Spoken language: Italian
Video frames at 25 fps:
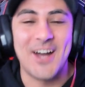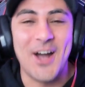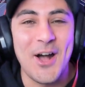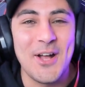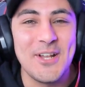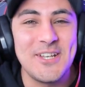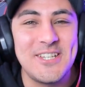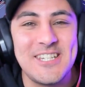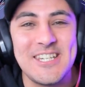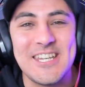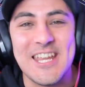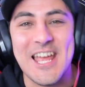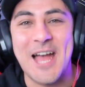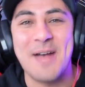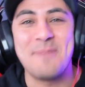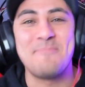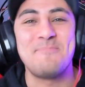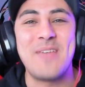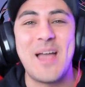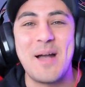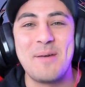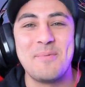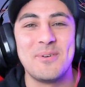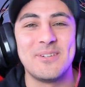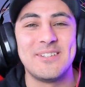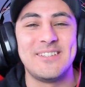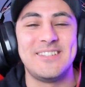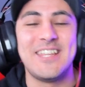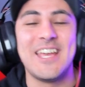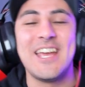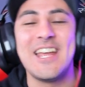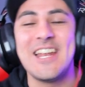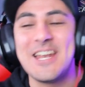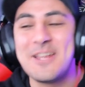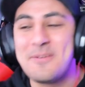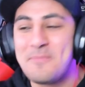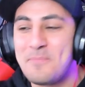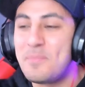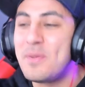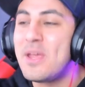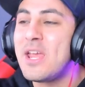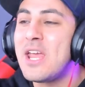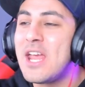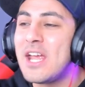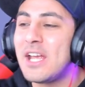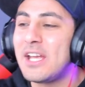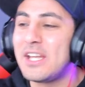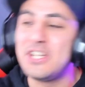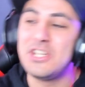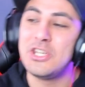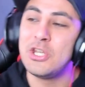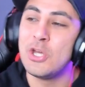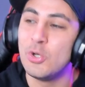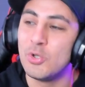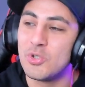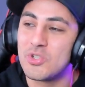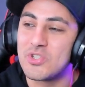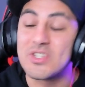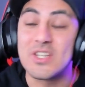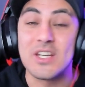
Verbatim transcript: Oggi abbiamo delle big news.